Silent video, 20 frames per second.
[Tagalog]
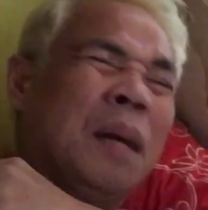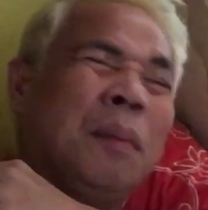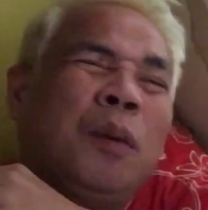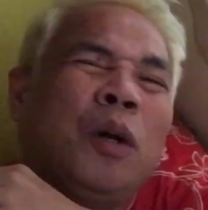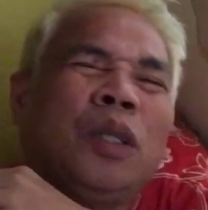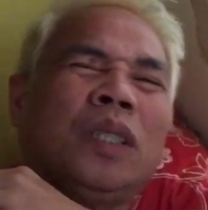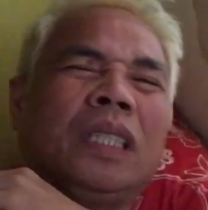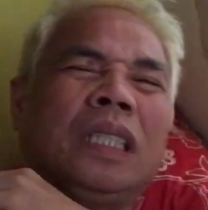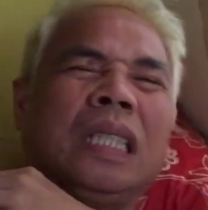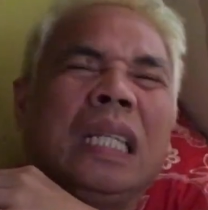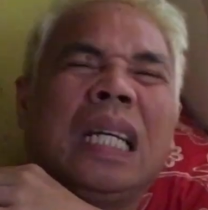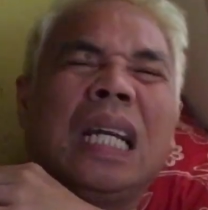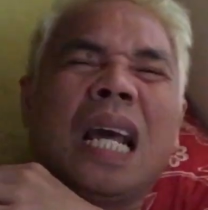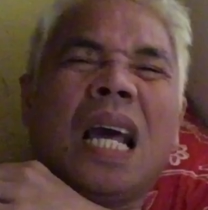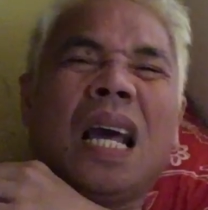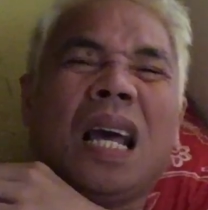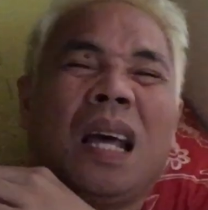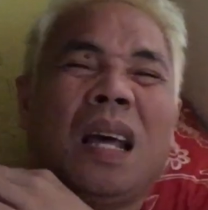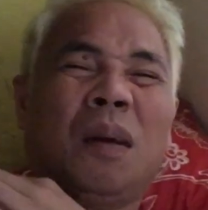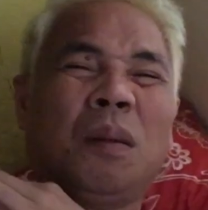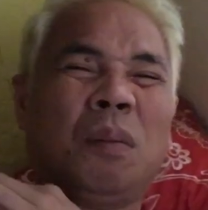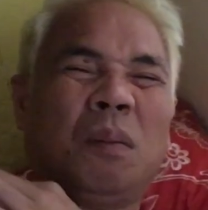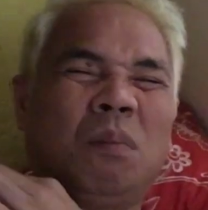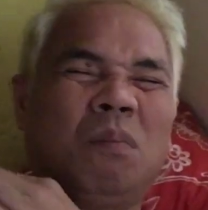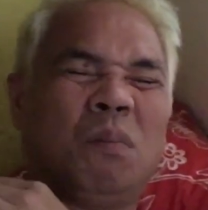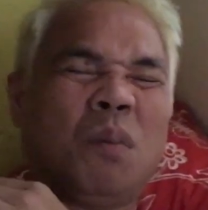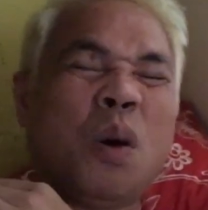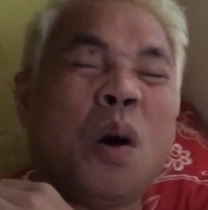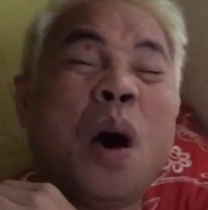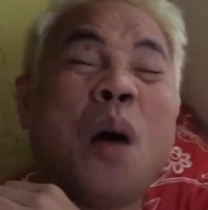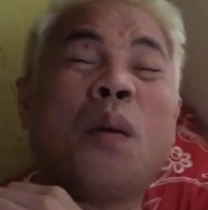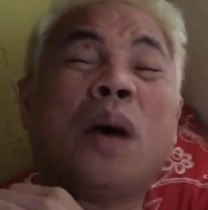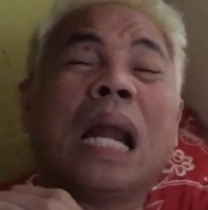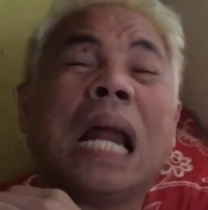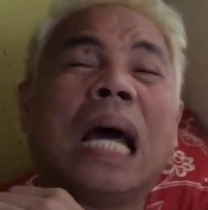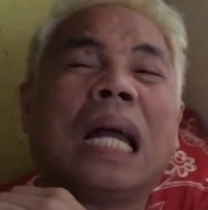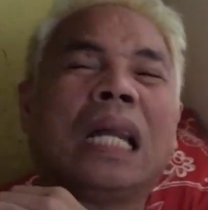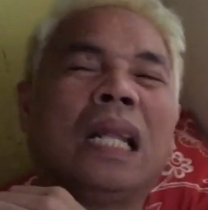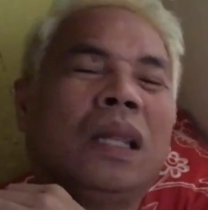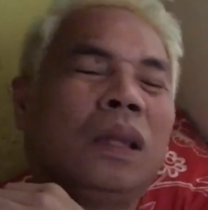na boss, hindi na.
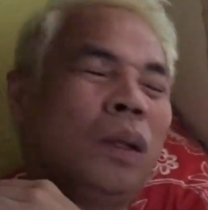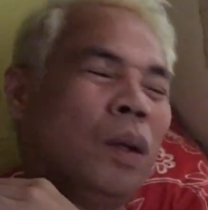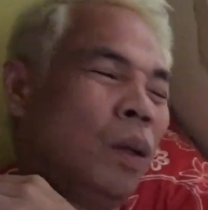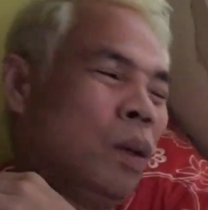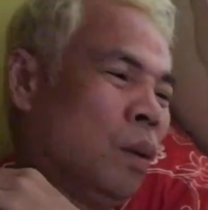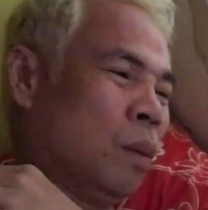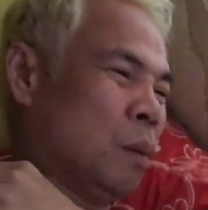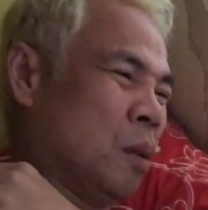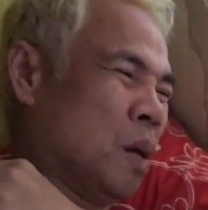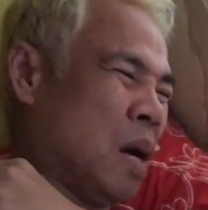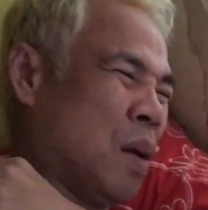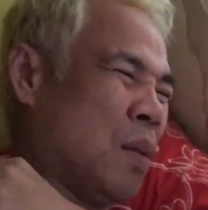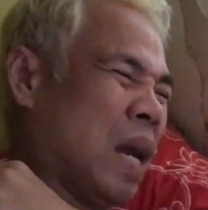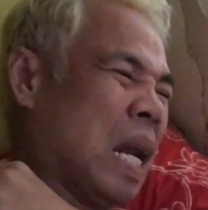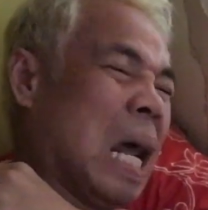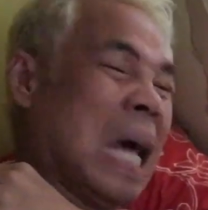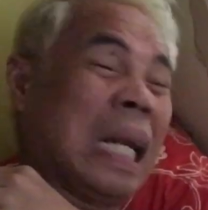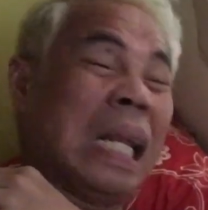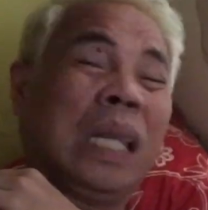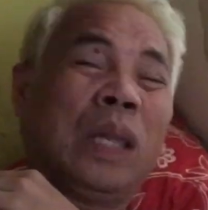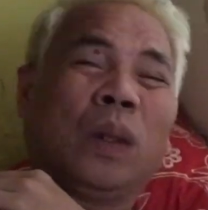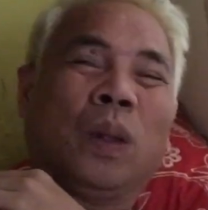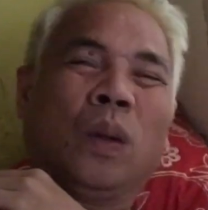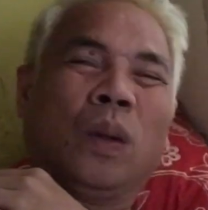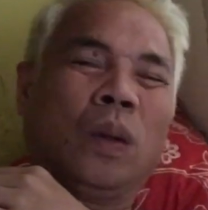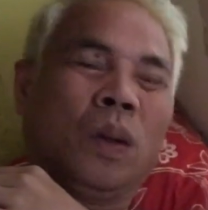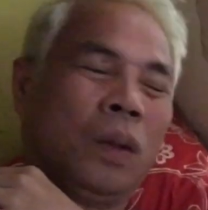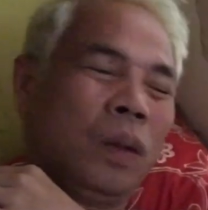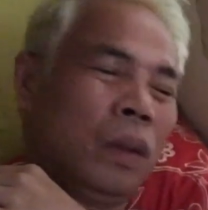Mawawala rin to. Mawawala rin to.